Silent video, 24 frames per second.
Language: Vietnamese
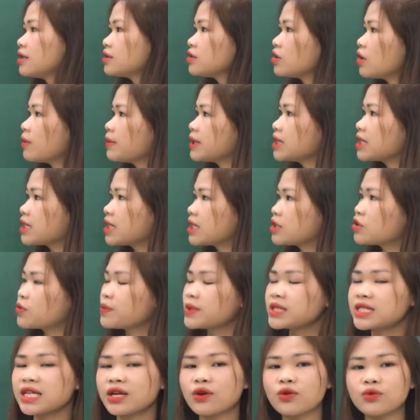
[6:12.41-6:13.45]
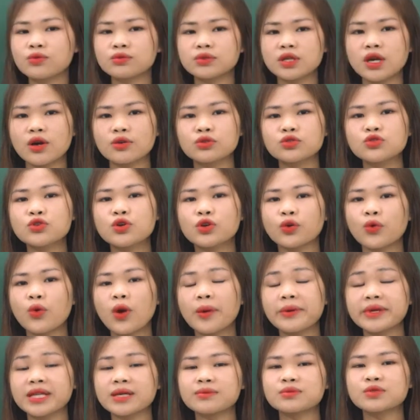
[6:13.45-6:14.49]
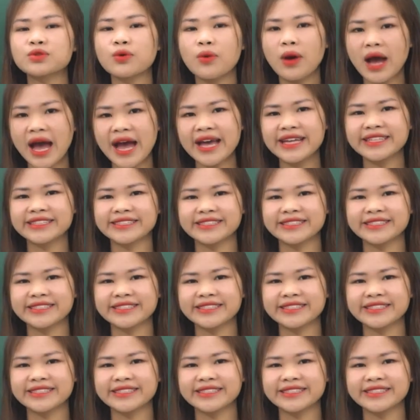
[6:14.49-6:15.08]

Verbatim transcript: Rồi bây giờ thì chúng mình sẽ cùng nhau chuyển qua bài tập số hai.